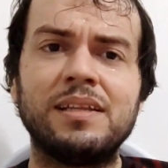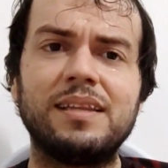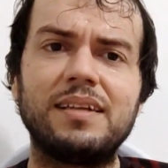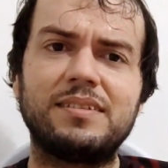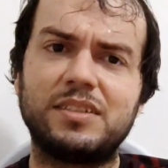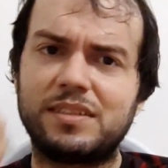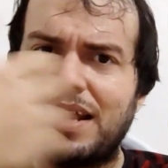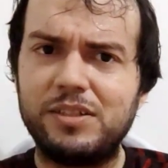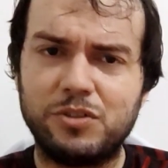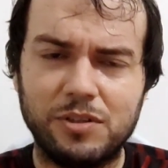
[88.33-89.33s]
desses
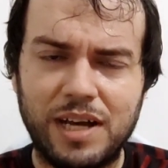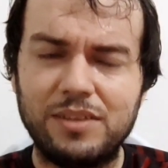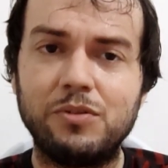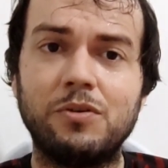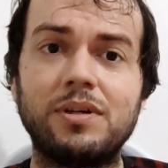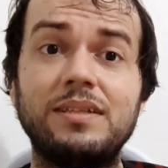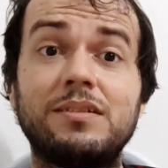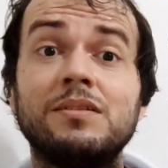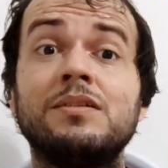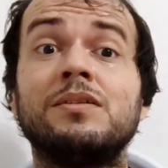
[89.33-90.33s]
três
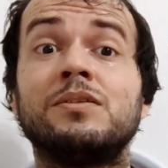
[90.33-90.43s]
jogadores